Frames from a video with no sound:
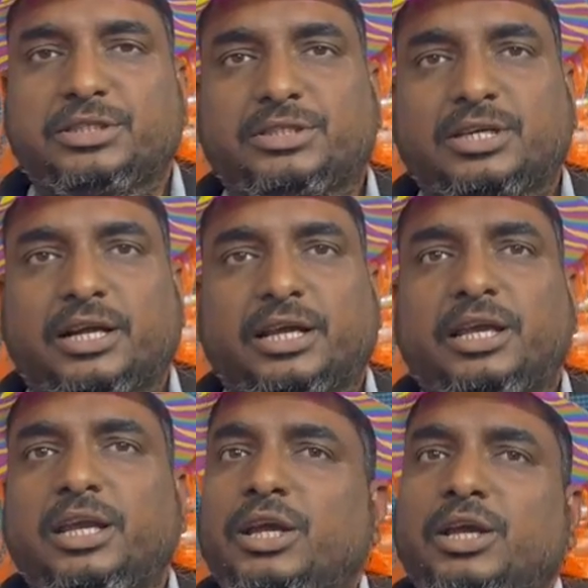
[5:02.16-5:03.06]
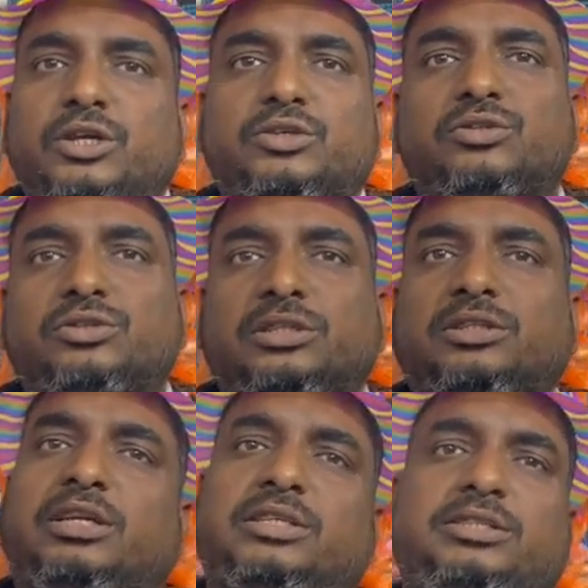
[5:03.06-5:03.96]
से स्टार्ट है इसको
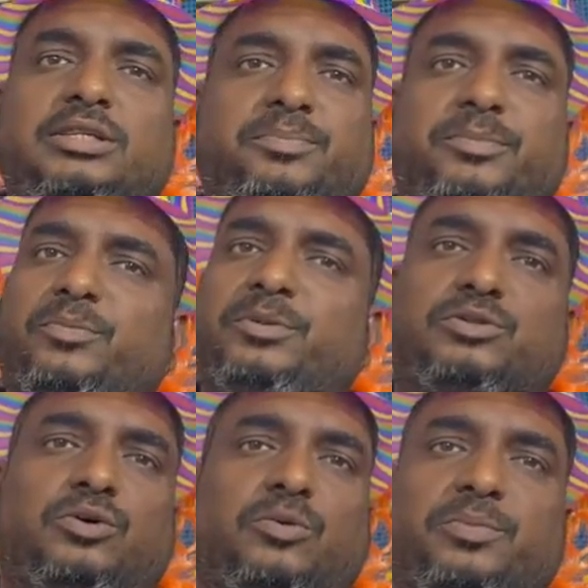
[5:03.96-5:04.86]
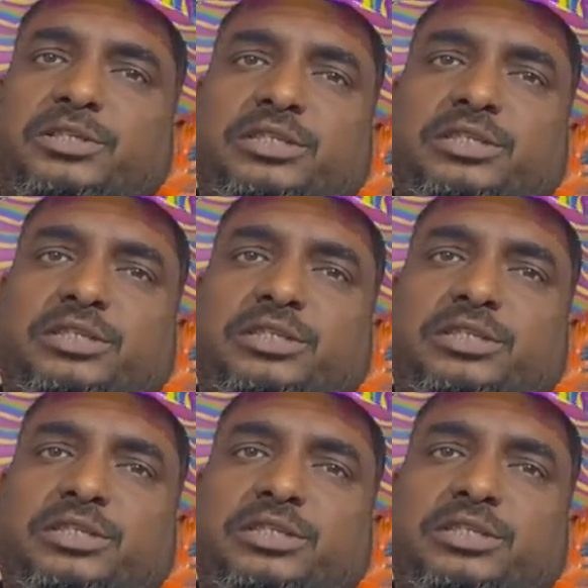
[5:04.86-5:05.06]
सत्तर अस्सी नब्बे रूपए सौ रूपए